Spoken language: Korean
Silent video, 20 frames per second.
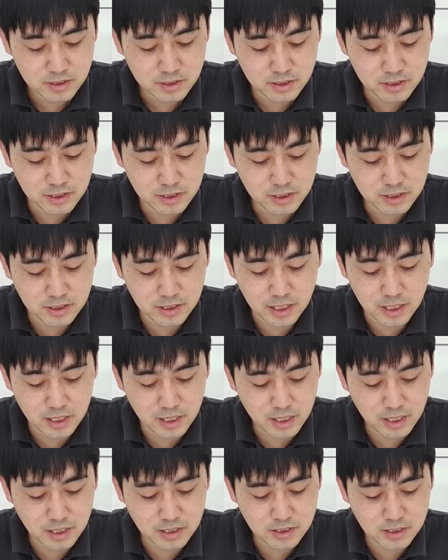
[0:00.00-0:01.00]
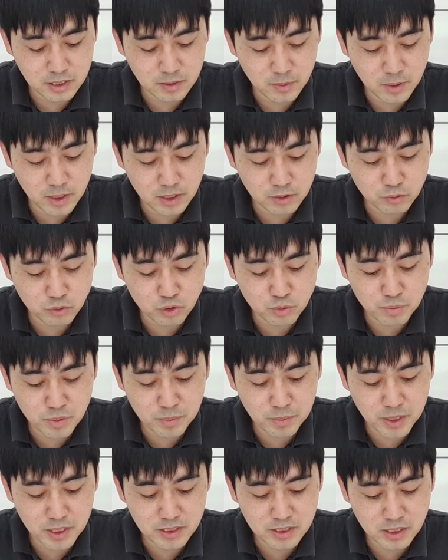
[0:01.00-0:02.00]
그는 가난한 자와
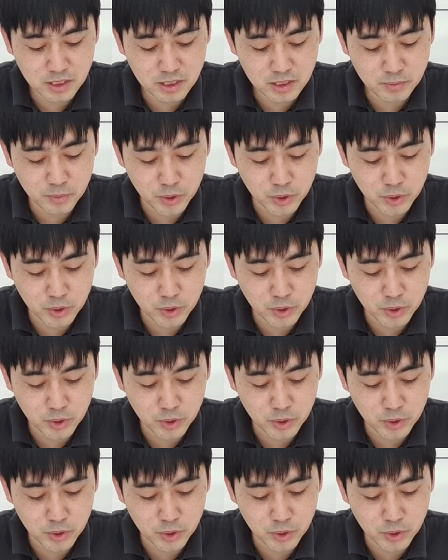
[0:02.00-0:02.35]
궁핍한 자를